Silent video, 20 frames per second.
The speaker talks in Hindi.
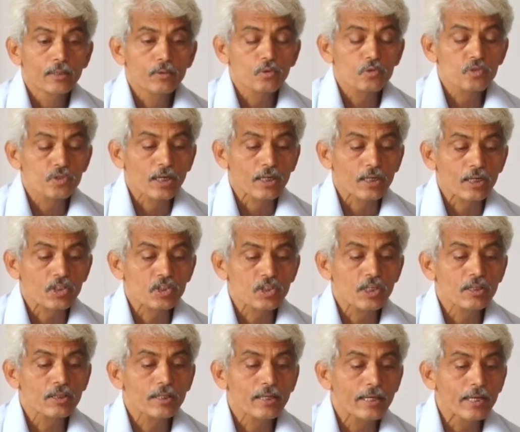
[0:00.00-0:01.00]
तो
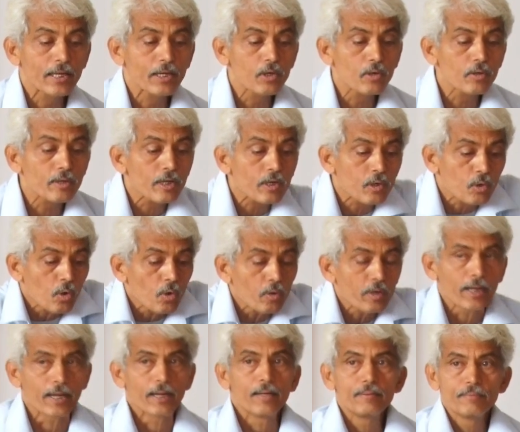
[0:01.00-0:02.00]
संरक्षण देने योग्य
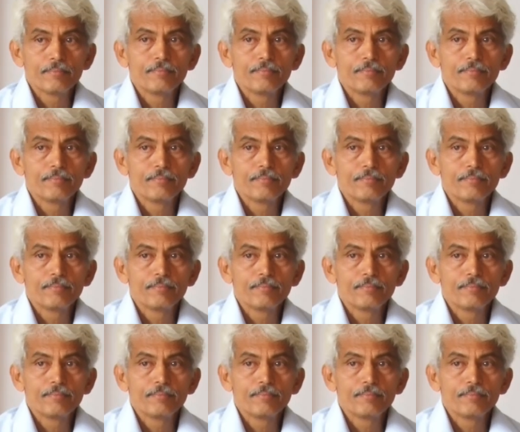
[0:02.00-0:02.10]
कौन है